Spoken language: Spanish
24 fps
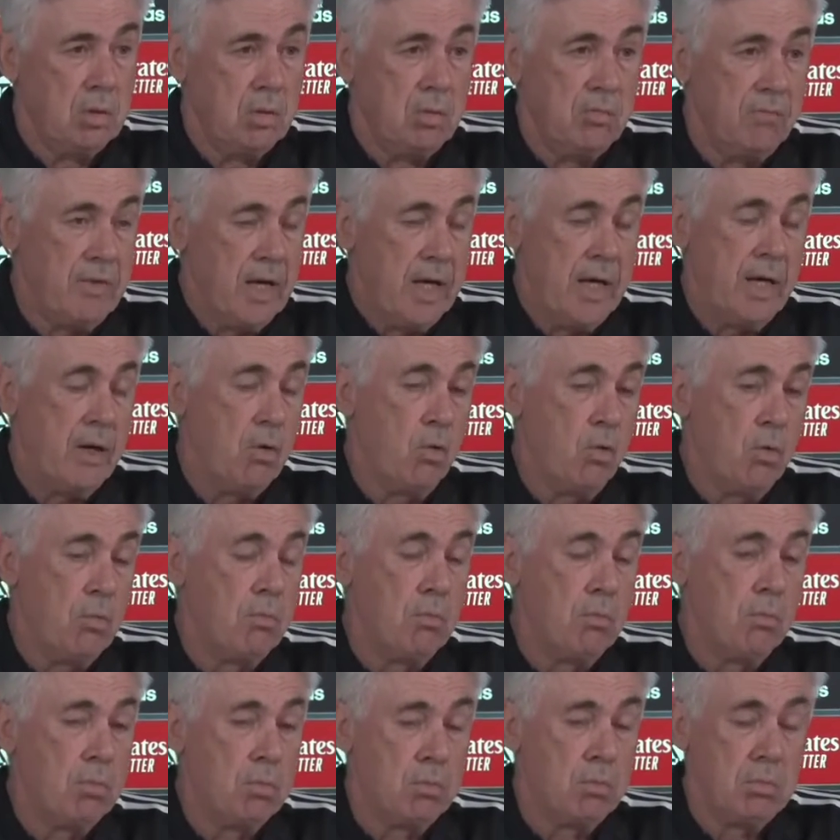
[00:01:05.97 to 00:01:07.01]
ver
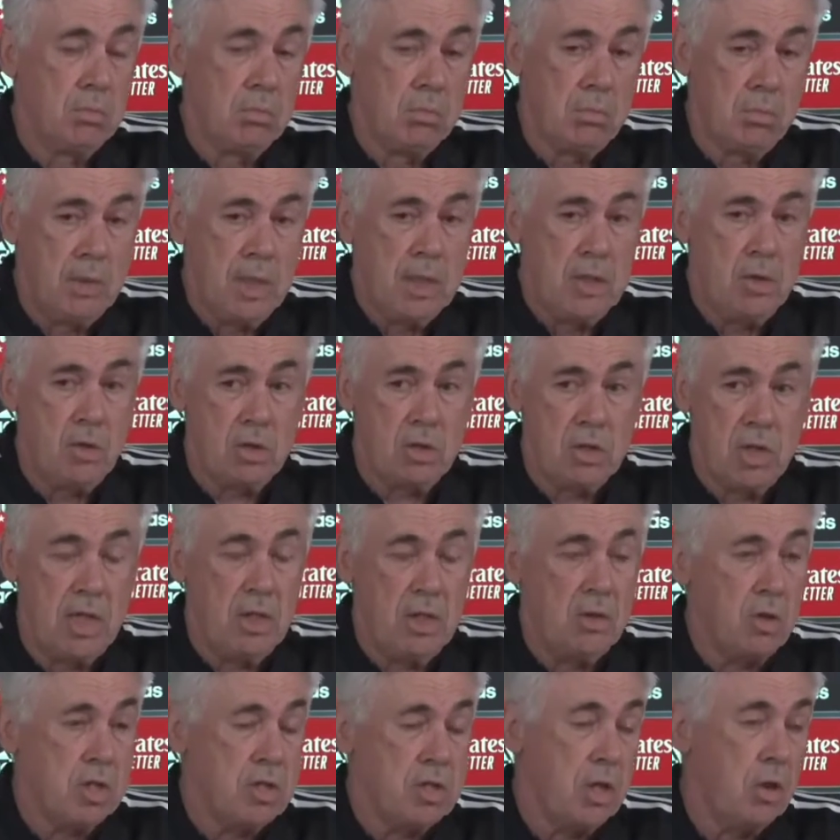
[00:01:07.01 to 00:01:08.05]
un
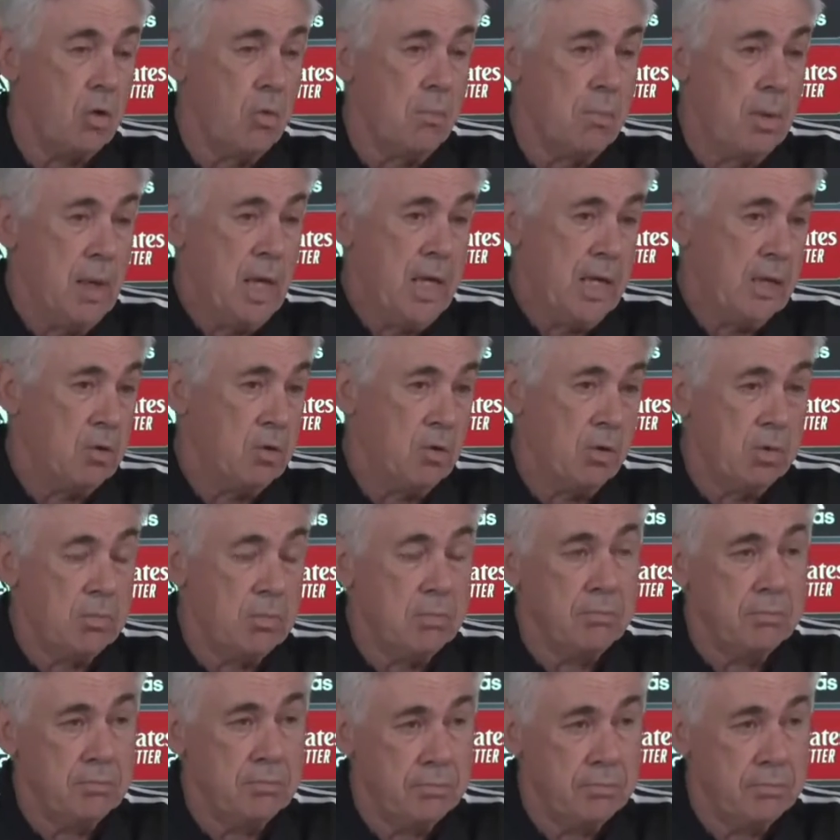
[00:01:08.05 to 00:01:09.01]
mediocentro así completo.